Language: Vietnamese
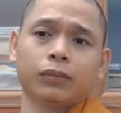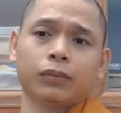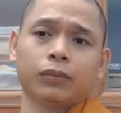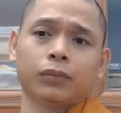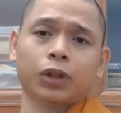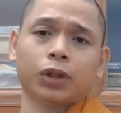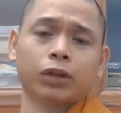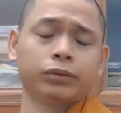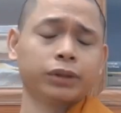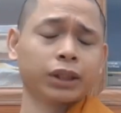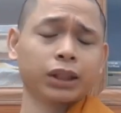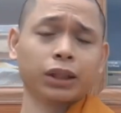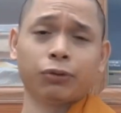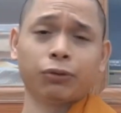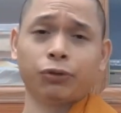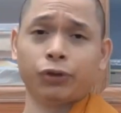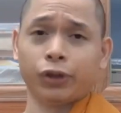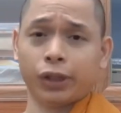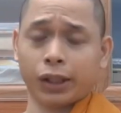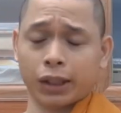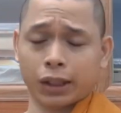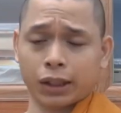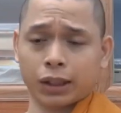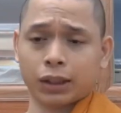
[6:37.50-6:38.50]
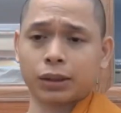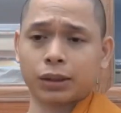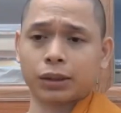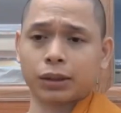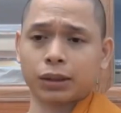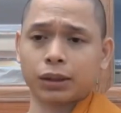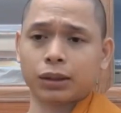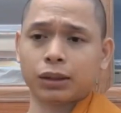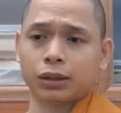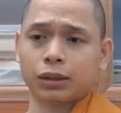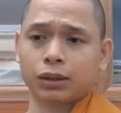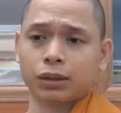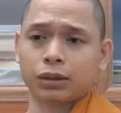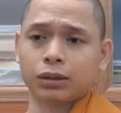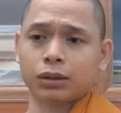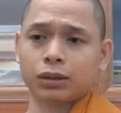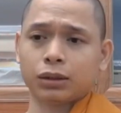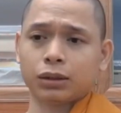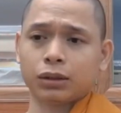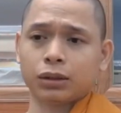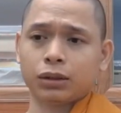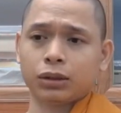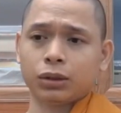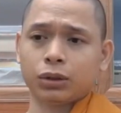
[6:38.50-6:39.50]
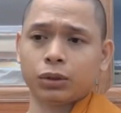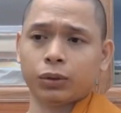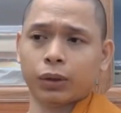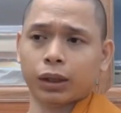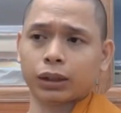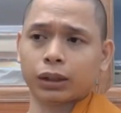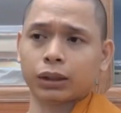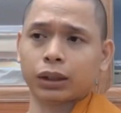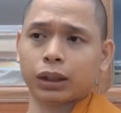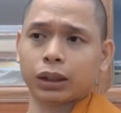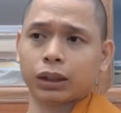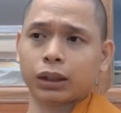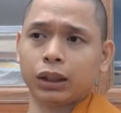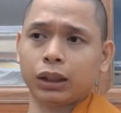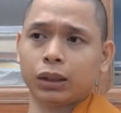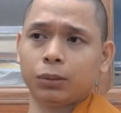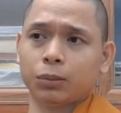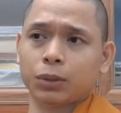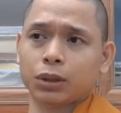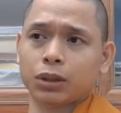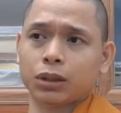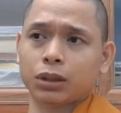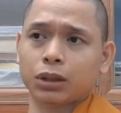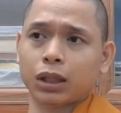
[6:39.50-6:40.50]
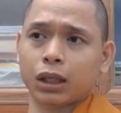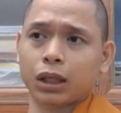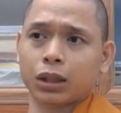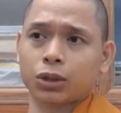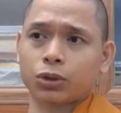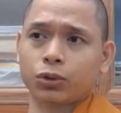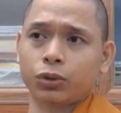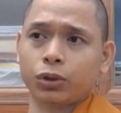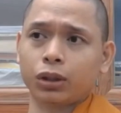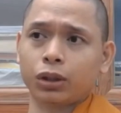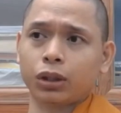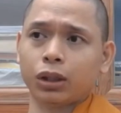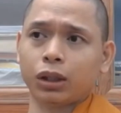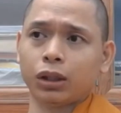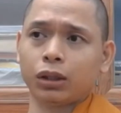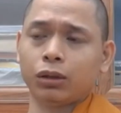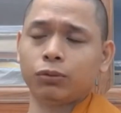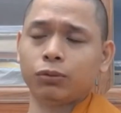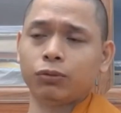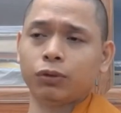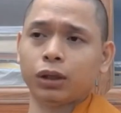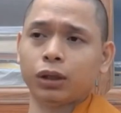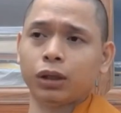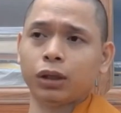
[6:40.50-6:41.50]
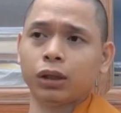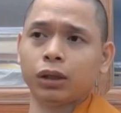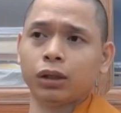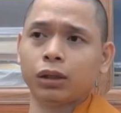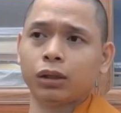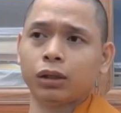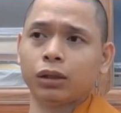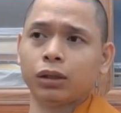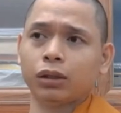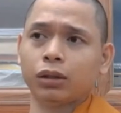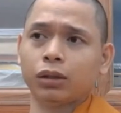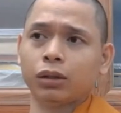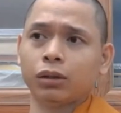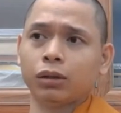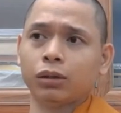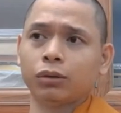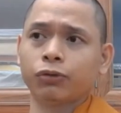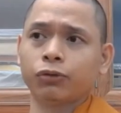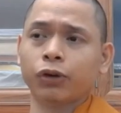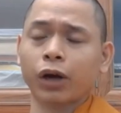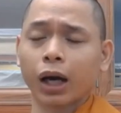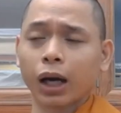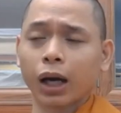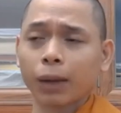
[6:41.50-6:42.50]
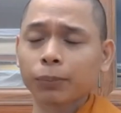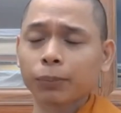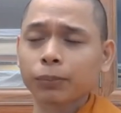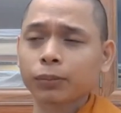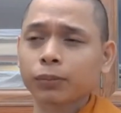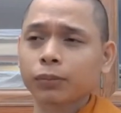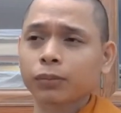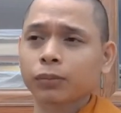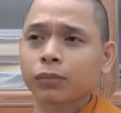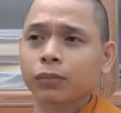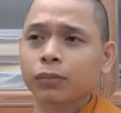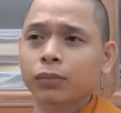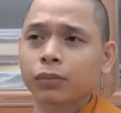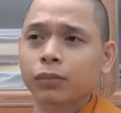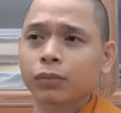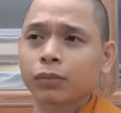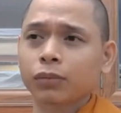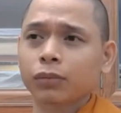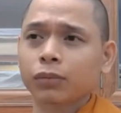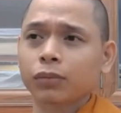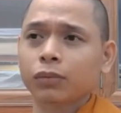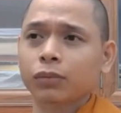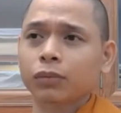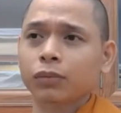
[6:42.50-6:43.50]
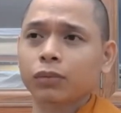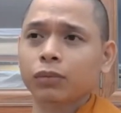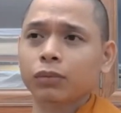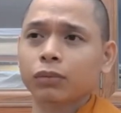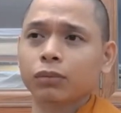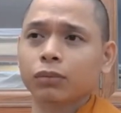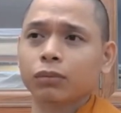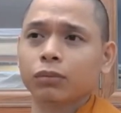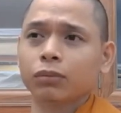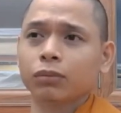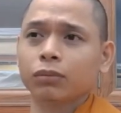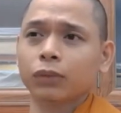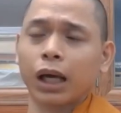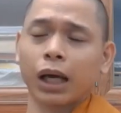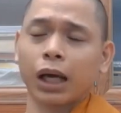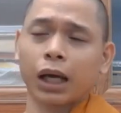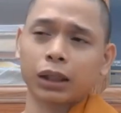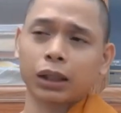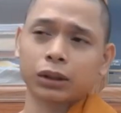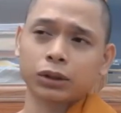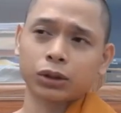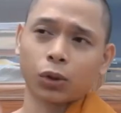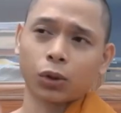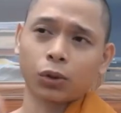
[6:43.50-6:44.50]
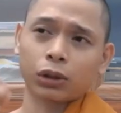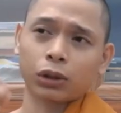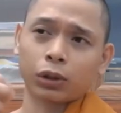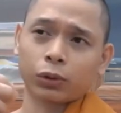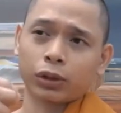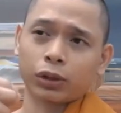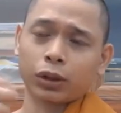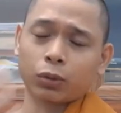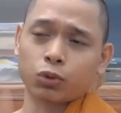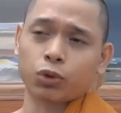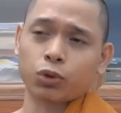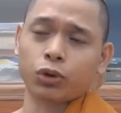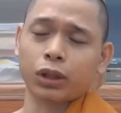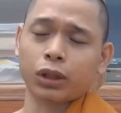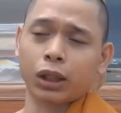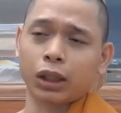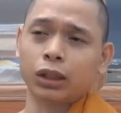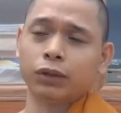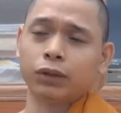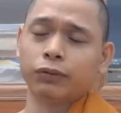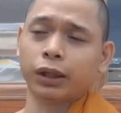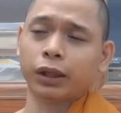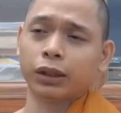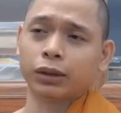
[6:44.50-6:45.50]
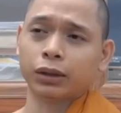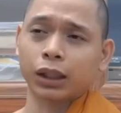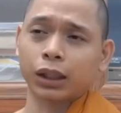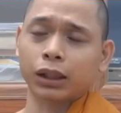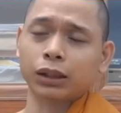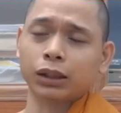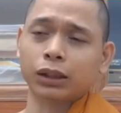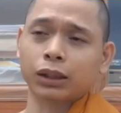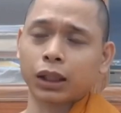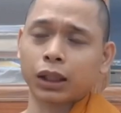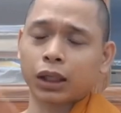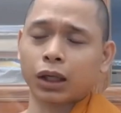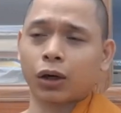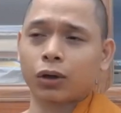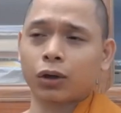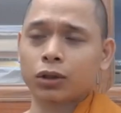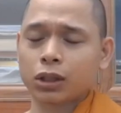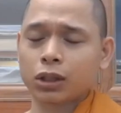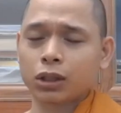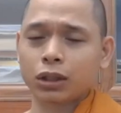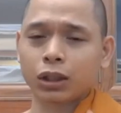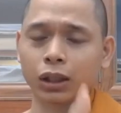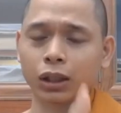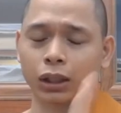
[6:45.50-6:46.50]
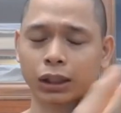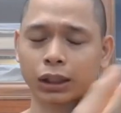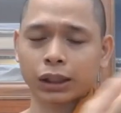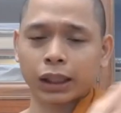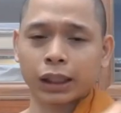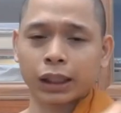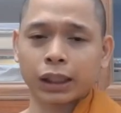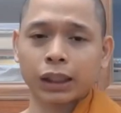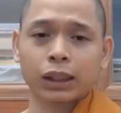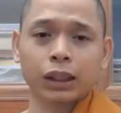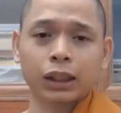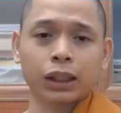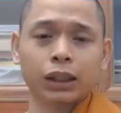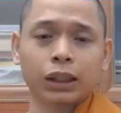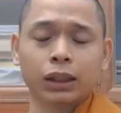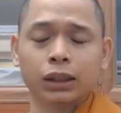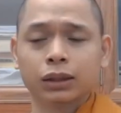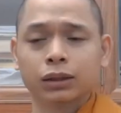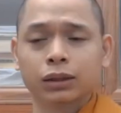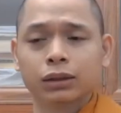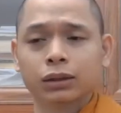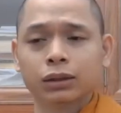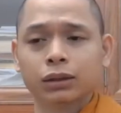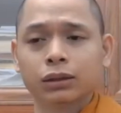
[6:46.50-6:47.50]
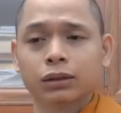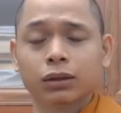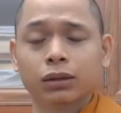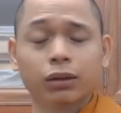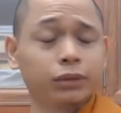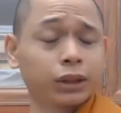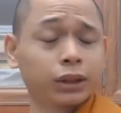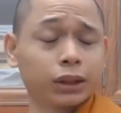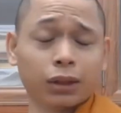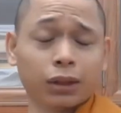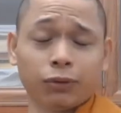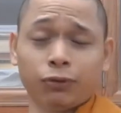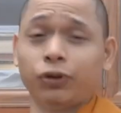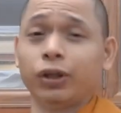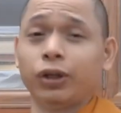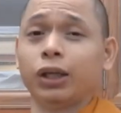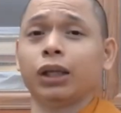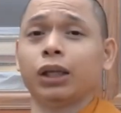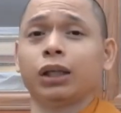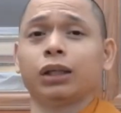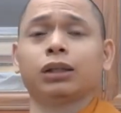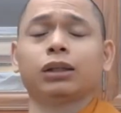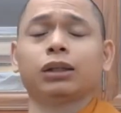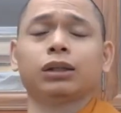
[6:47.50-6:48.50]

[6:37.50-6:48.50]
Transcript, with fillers: nó rất là phiền hoặc là khi mà sư đang suy nghĩ về pháp đang trôi theo cái dòng suy nghĩ như vậy tinh cái hỏi sư ơi cái này cái kia nó rất là phiền